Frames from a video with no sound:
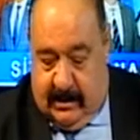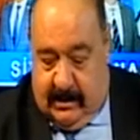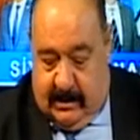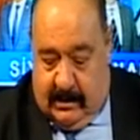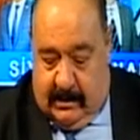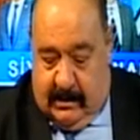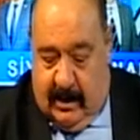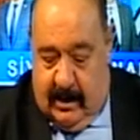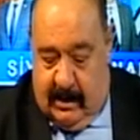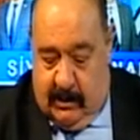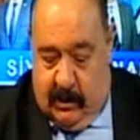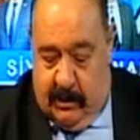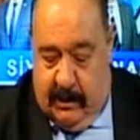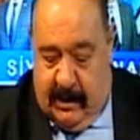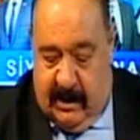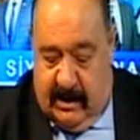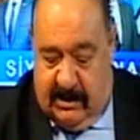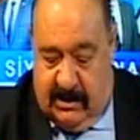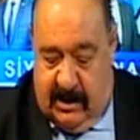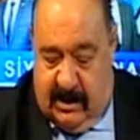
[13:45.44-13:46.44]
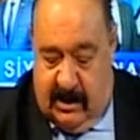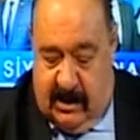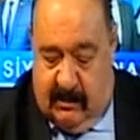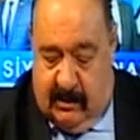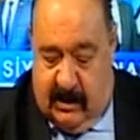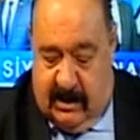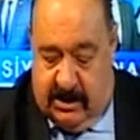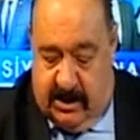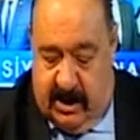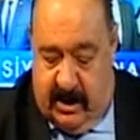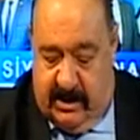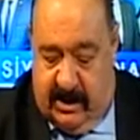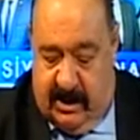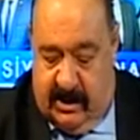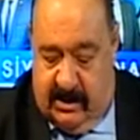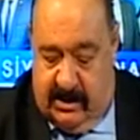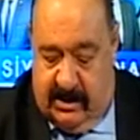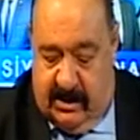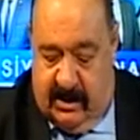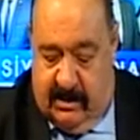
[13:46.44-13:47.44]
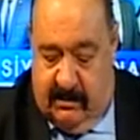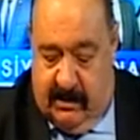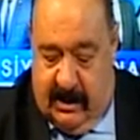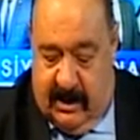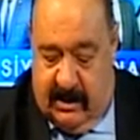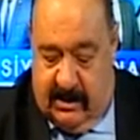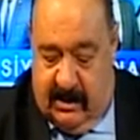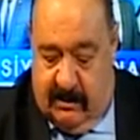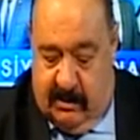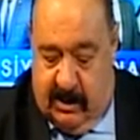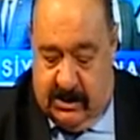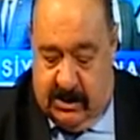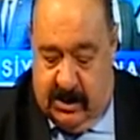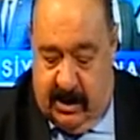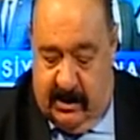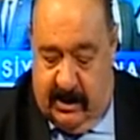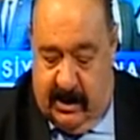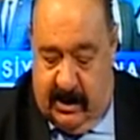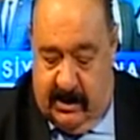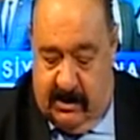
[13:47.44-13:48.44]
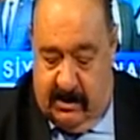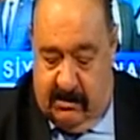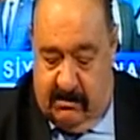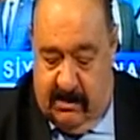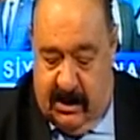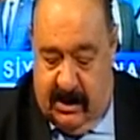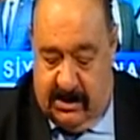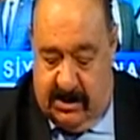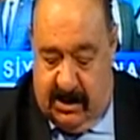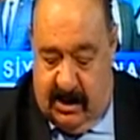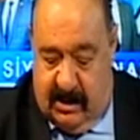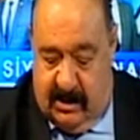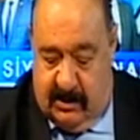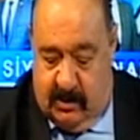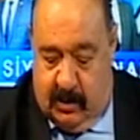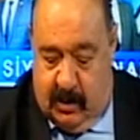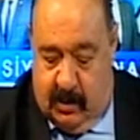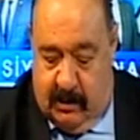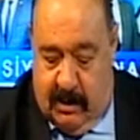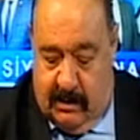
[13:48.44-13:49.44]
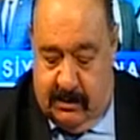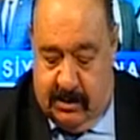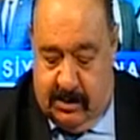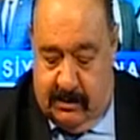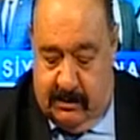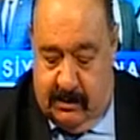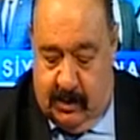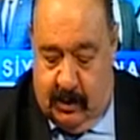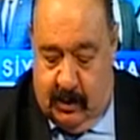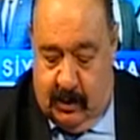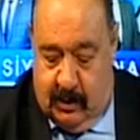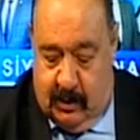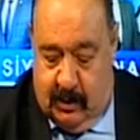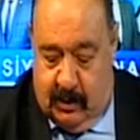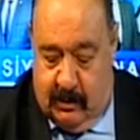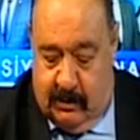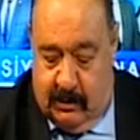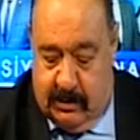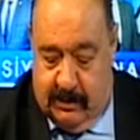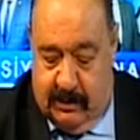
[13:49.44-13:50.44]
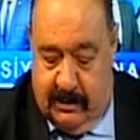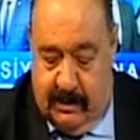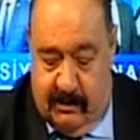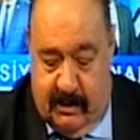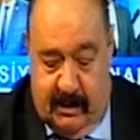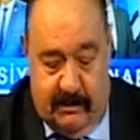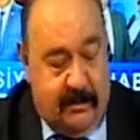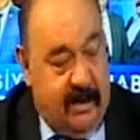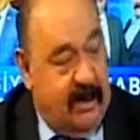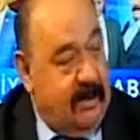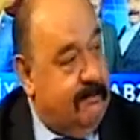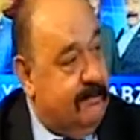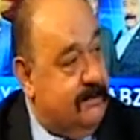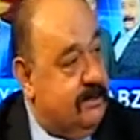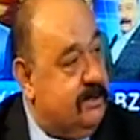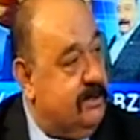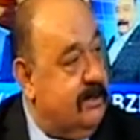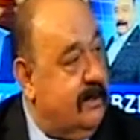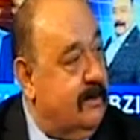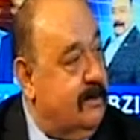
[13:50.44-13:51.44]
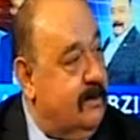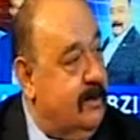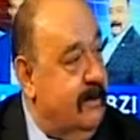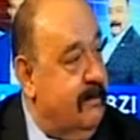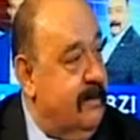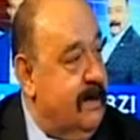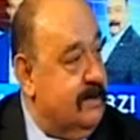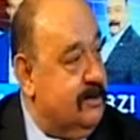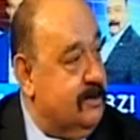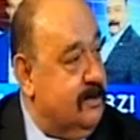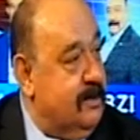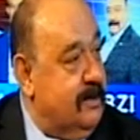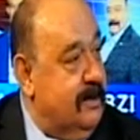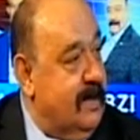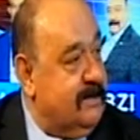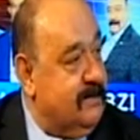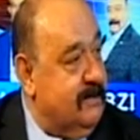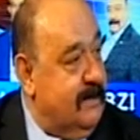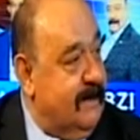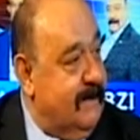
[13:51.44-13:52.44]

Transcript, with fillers: Yani bu belediye başkanlarının, yeni belediye başkanlarının bence görmemişim bir oğlu olmuş, bilmem ne yapmıştı. Ona benziyor resmen yani.